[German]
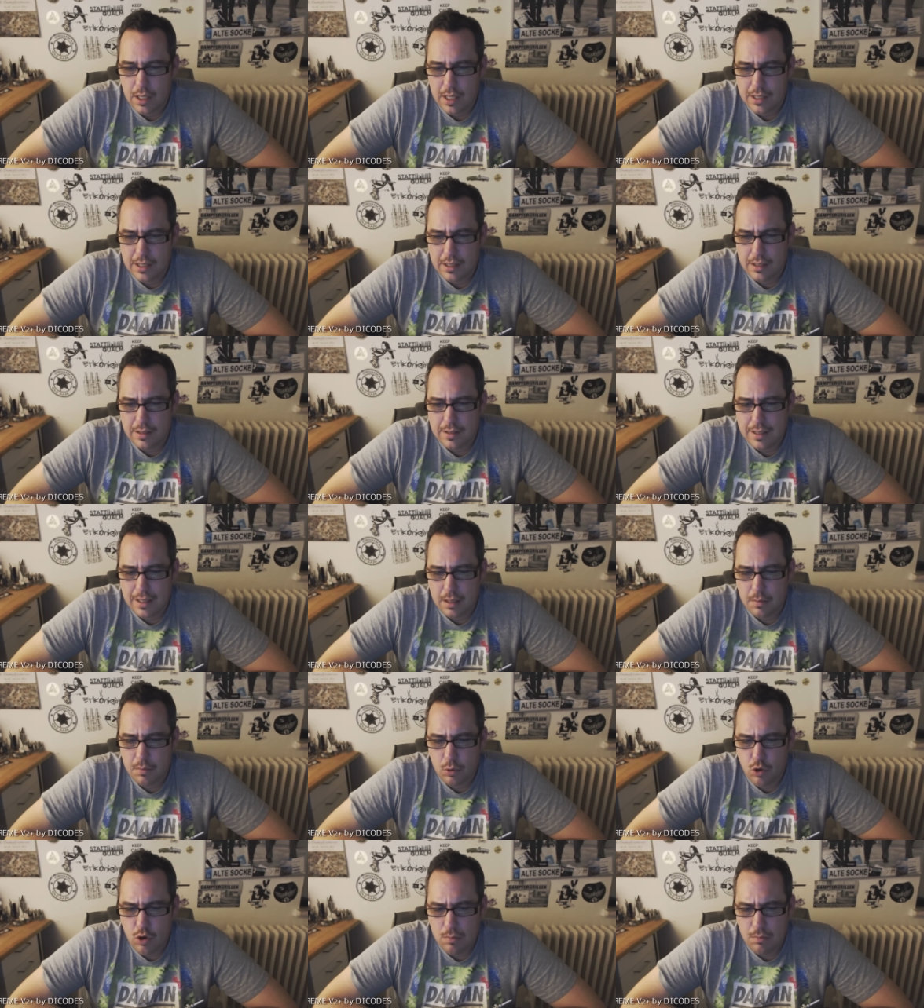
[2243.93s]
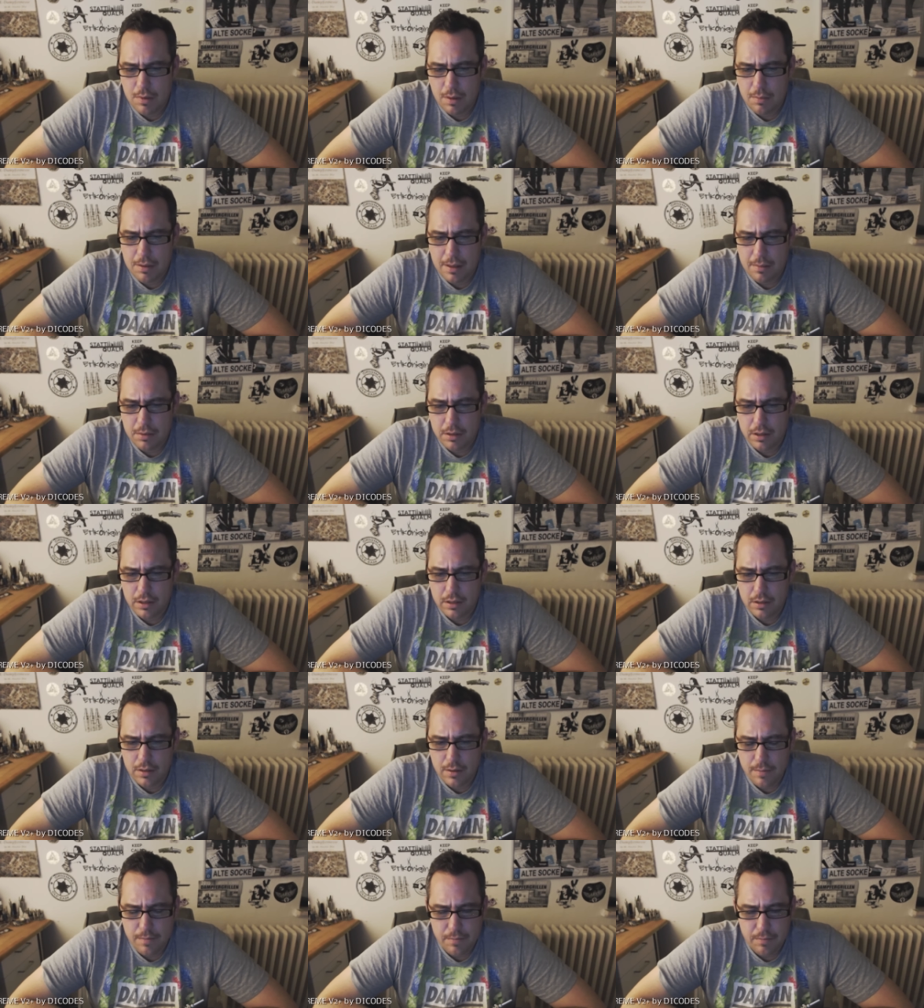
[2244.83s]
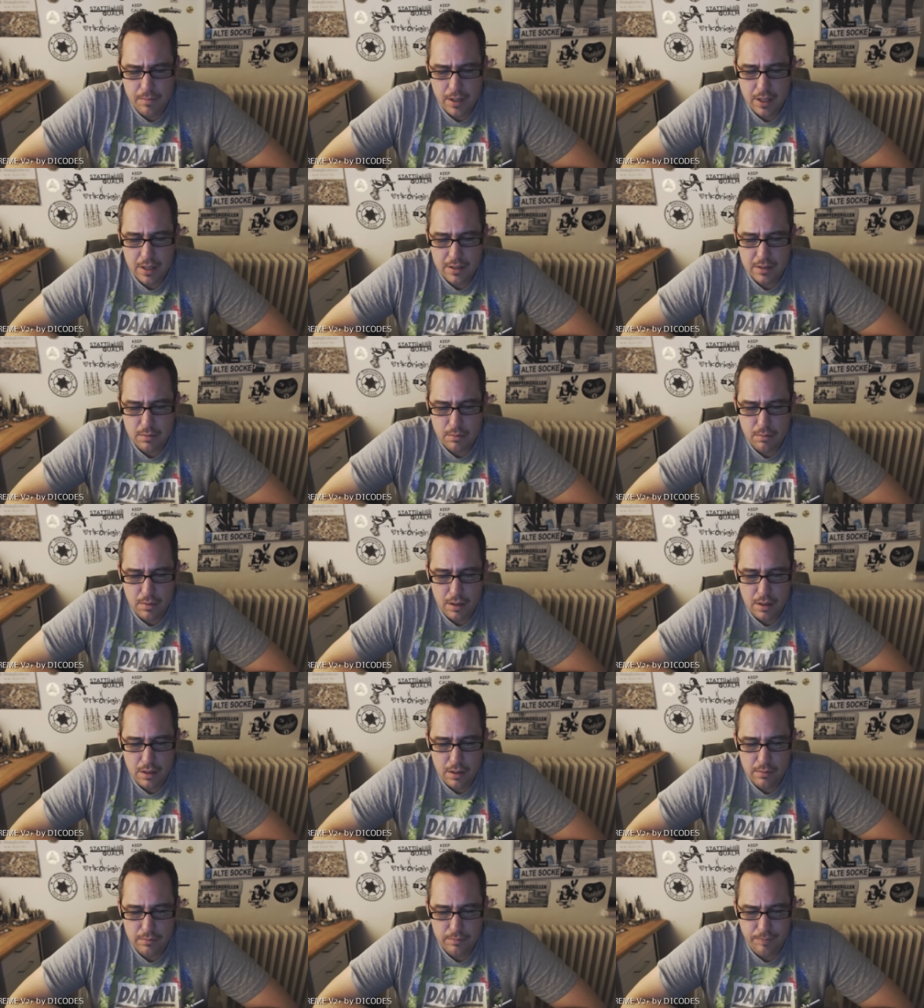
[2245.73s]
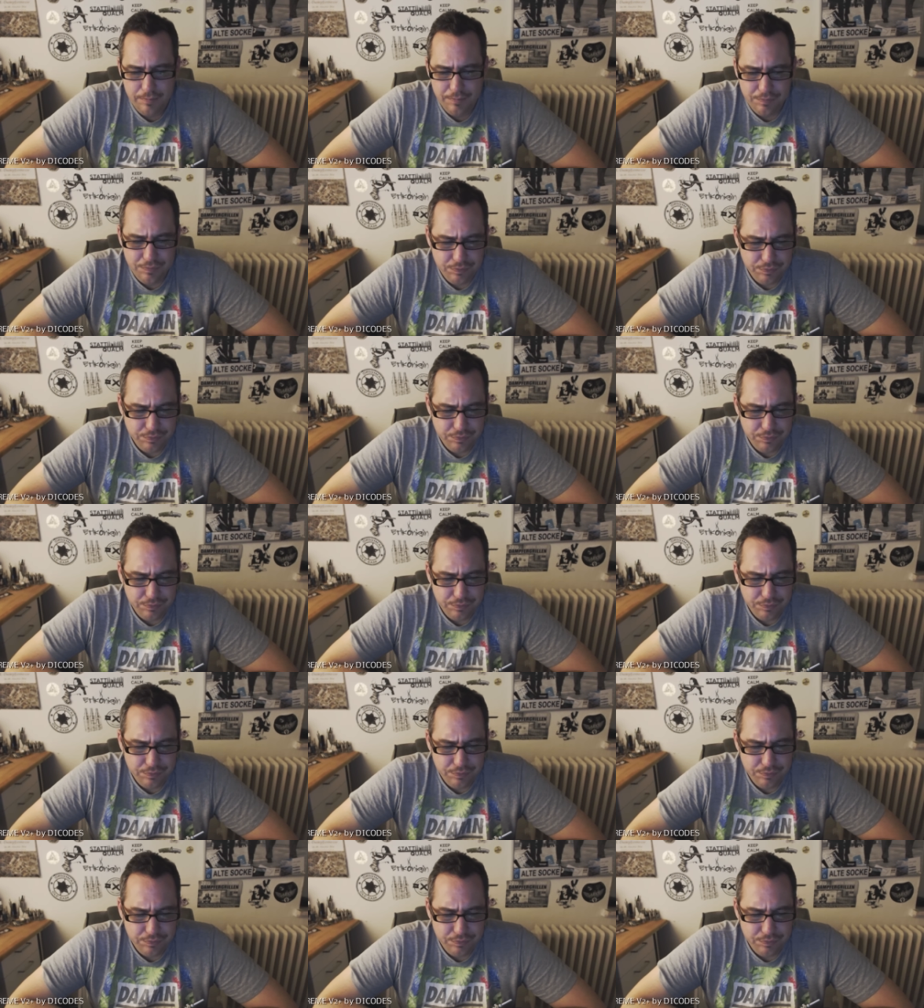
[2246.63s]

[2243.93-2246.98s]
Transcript: Als ich das Gerät bekommen habe, habe ich ähm, erstmal